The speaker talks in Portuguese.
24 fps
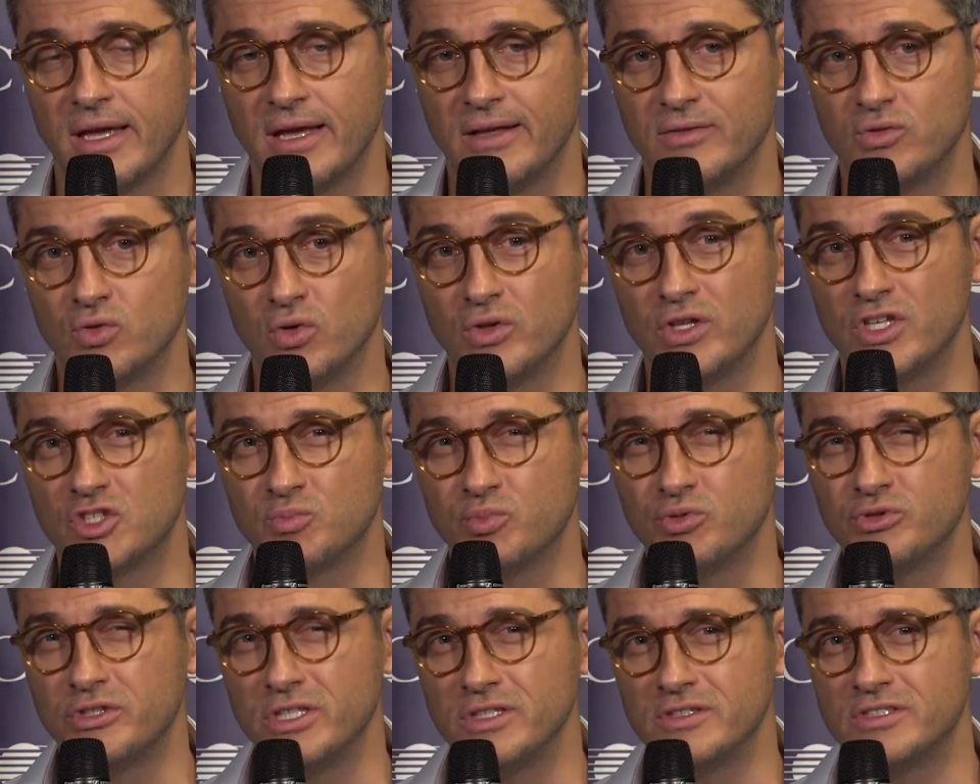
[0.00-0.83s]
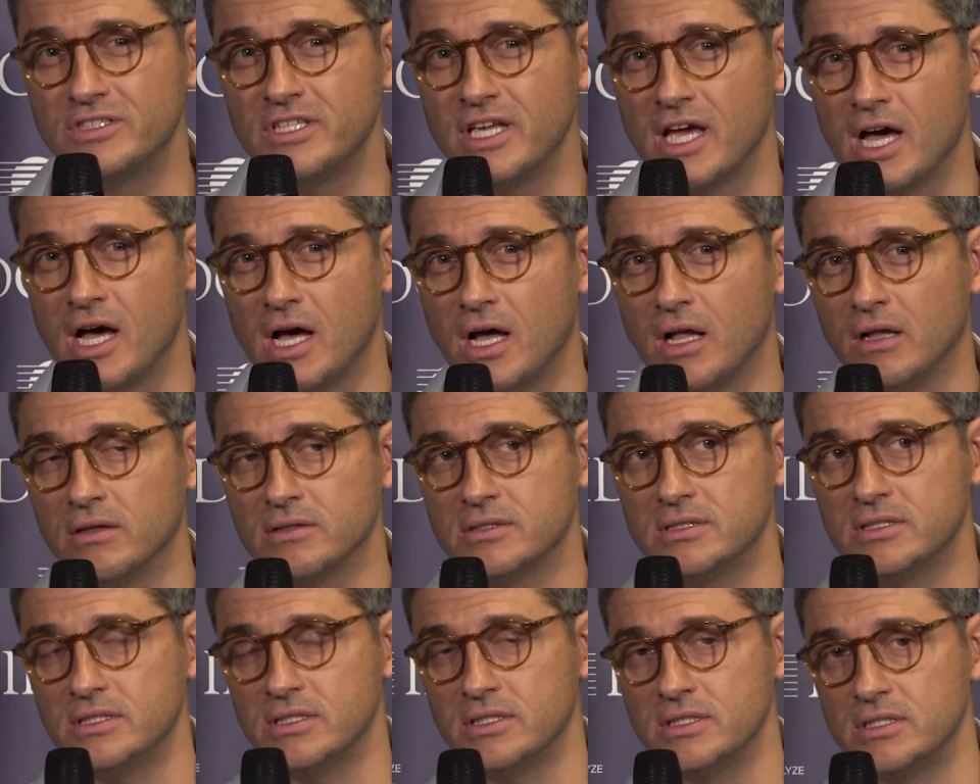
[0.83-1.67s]
uh, todo esse potencial
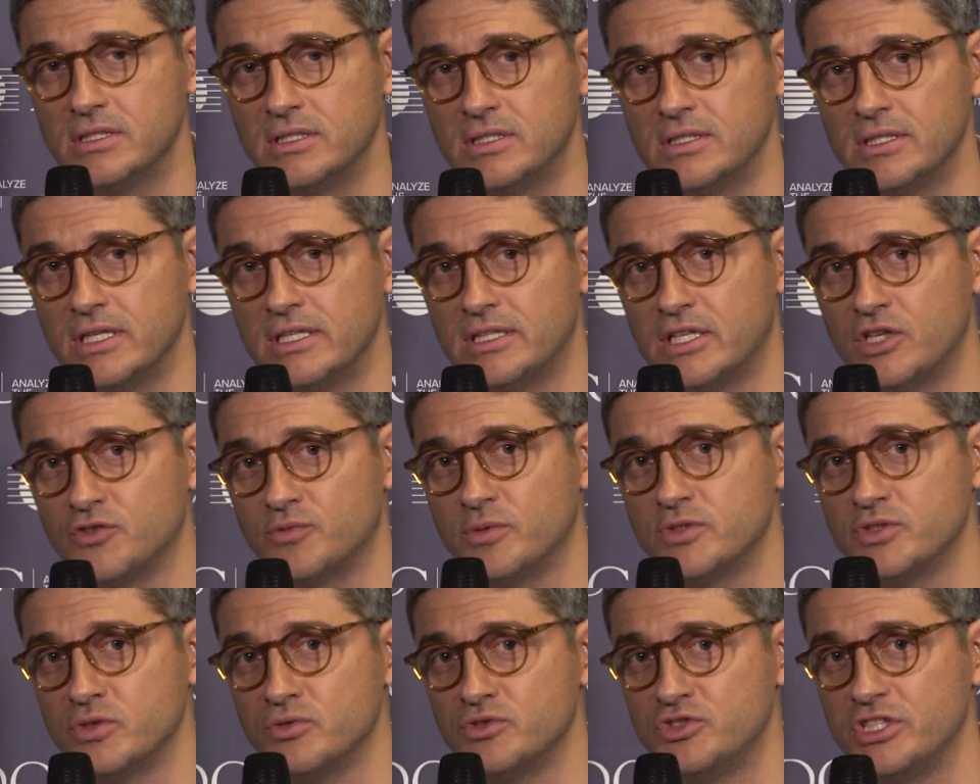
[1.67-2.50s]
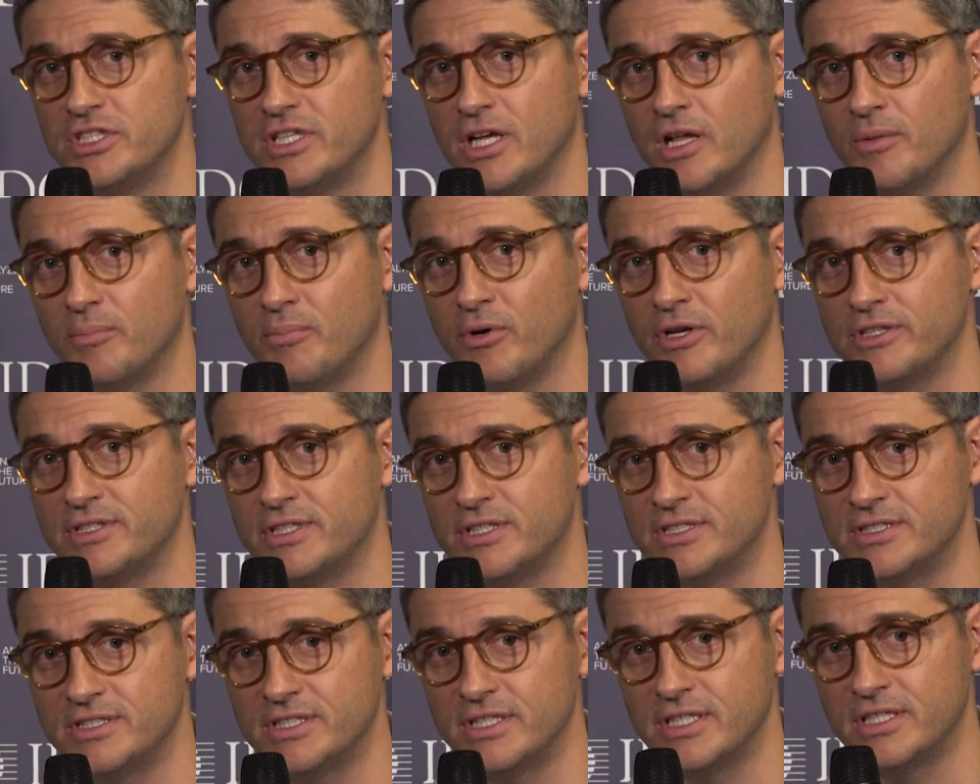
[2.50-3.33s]
que a transformação digital pode
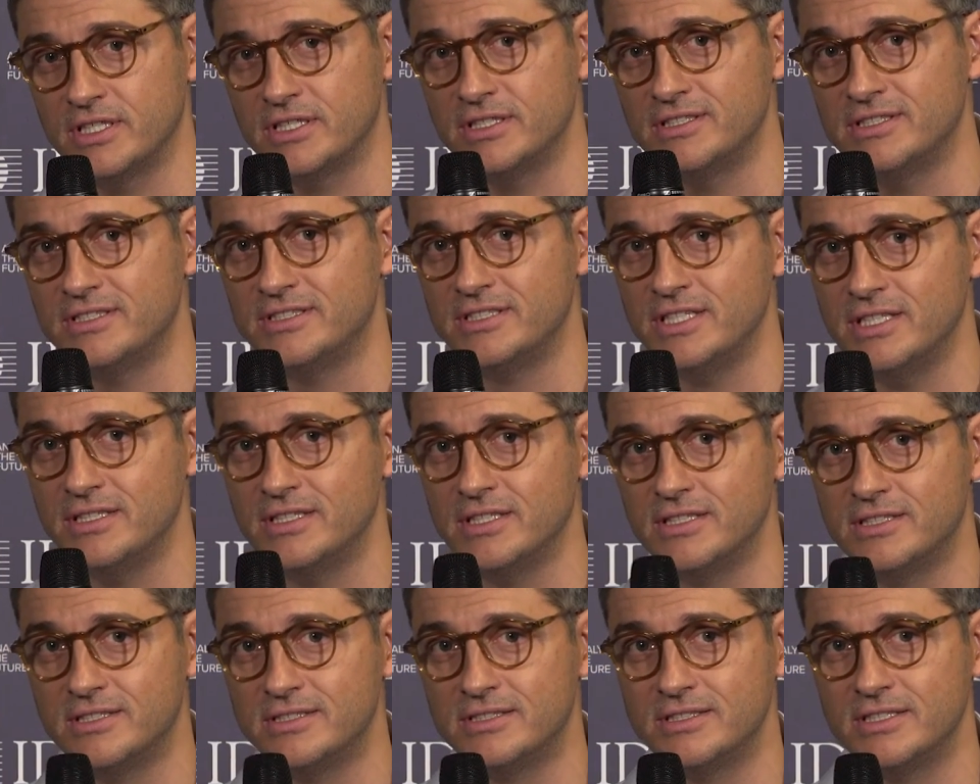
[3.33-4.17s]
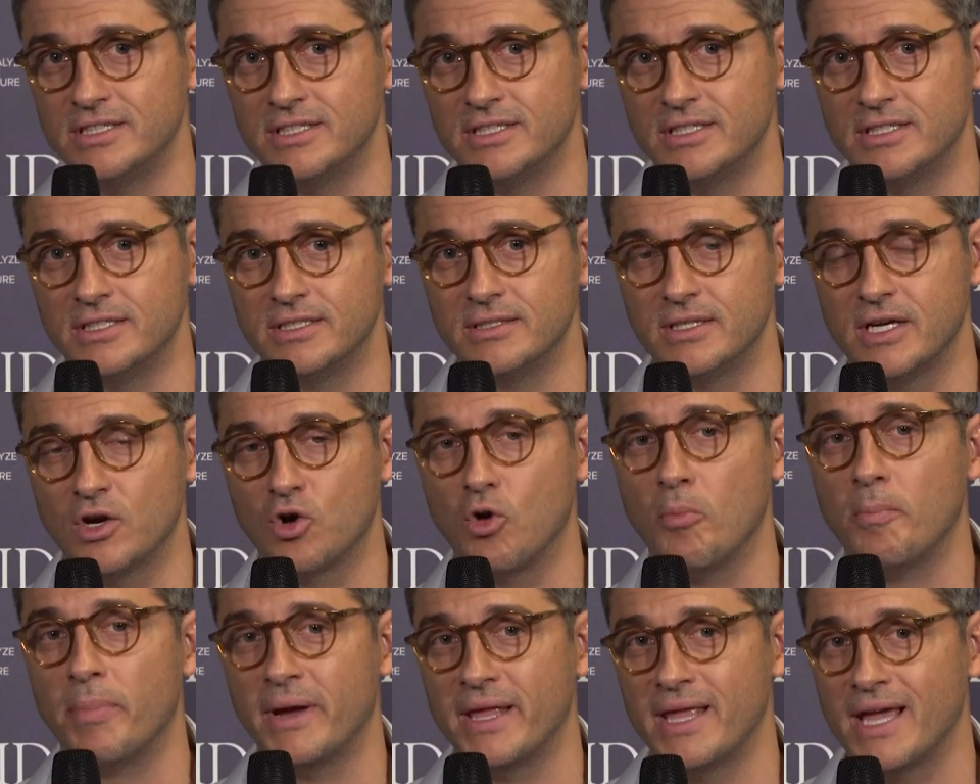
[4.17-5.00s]
trazer necessita de ser
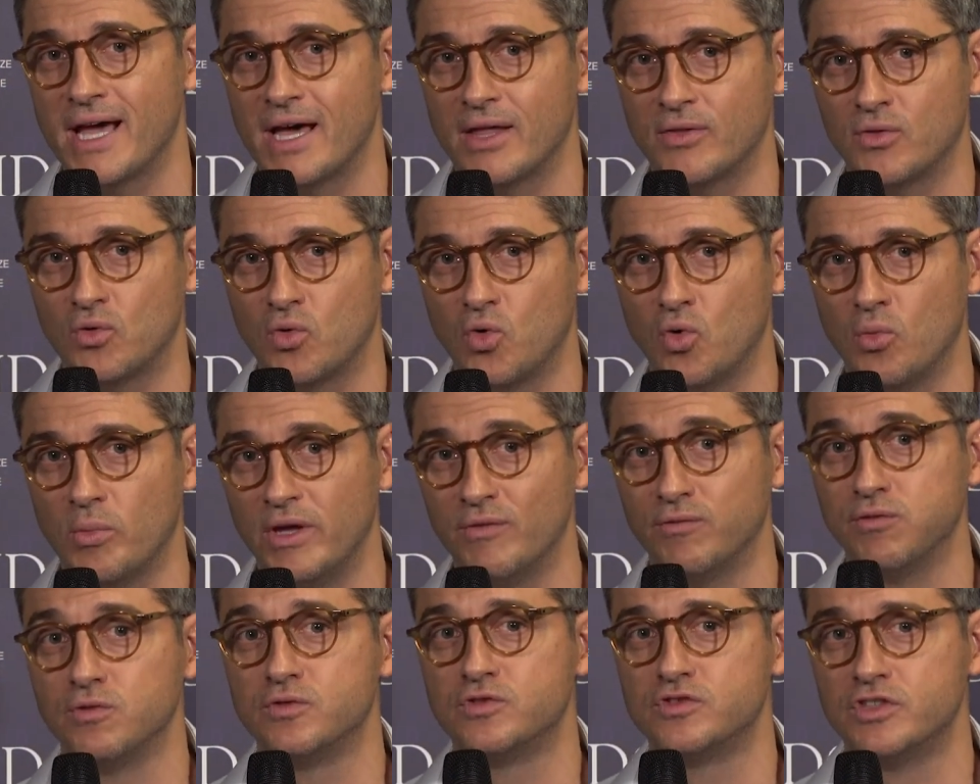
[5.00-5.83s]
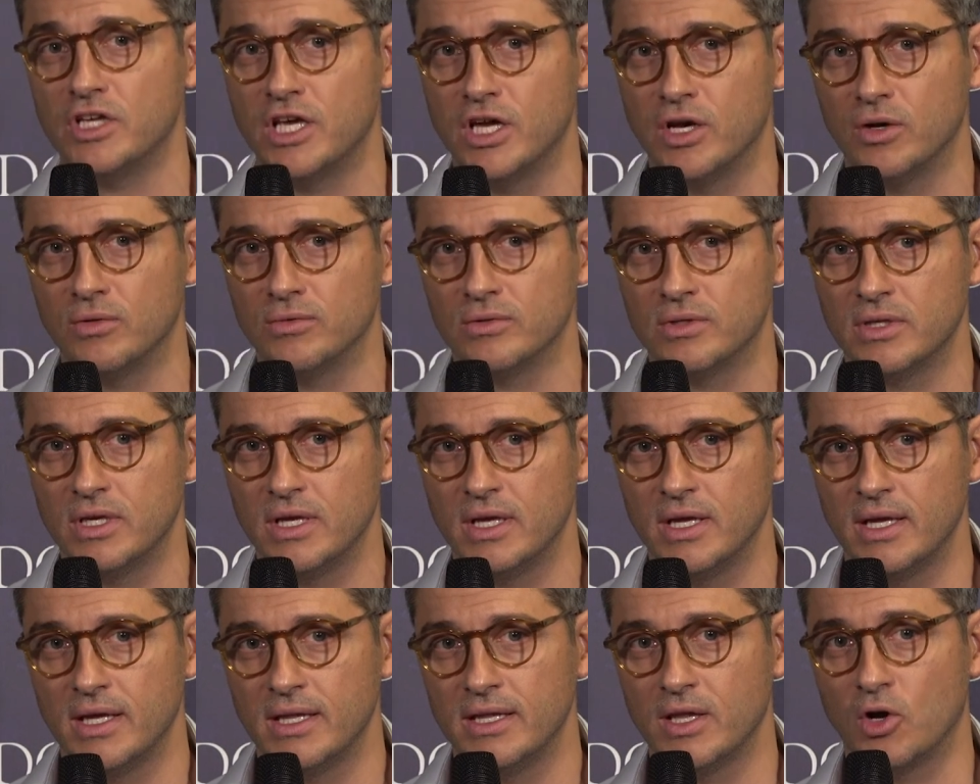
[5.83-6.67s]
acompanhado com uma evolução
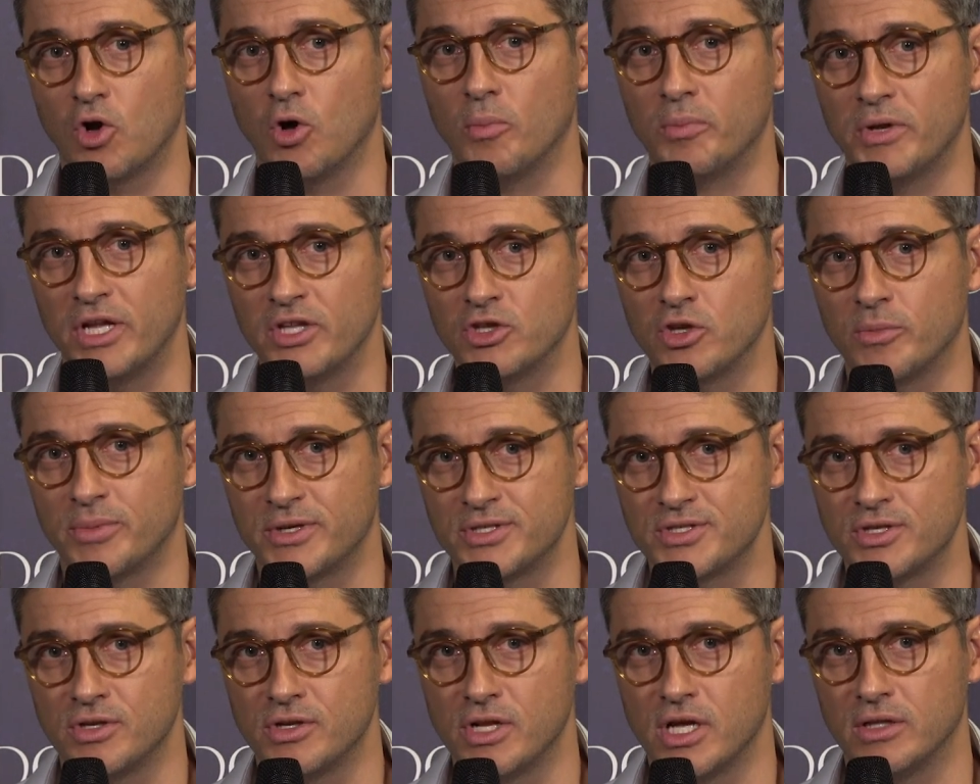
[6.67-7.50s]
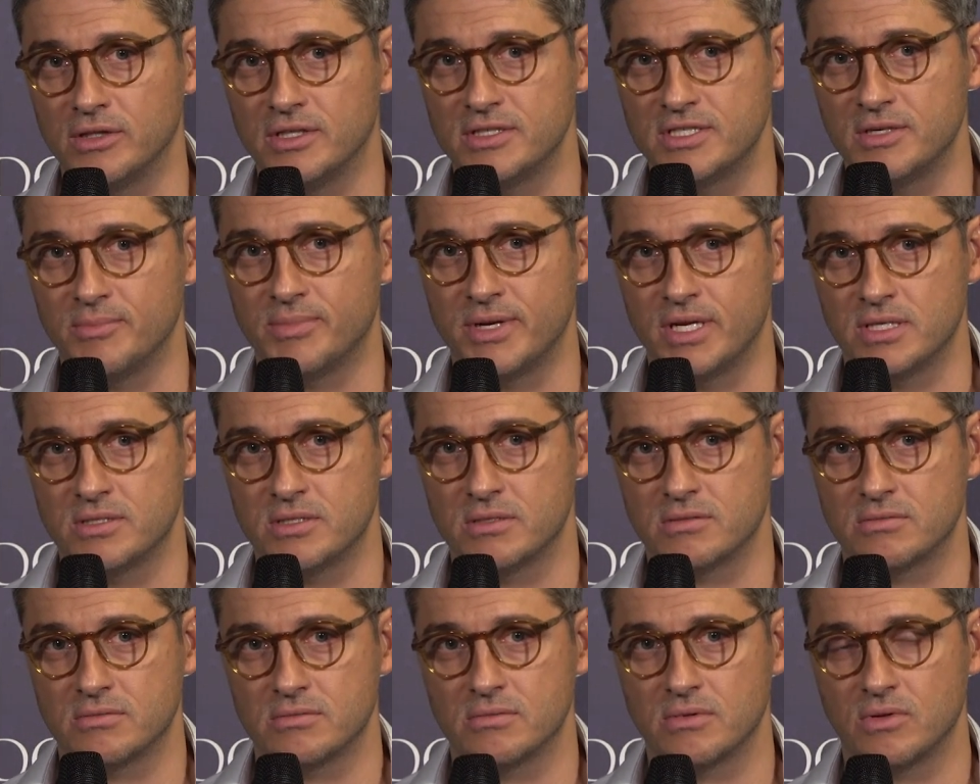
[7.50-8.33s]
da componente operacional das
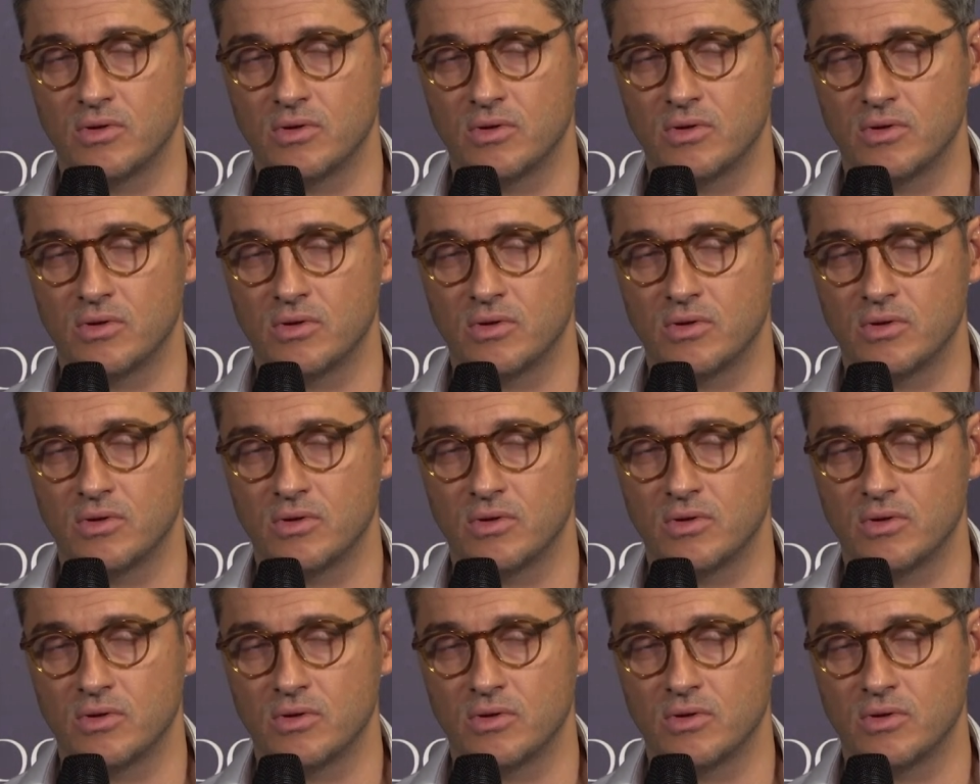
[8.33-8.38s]
empresas.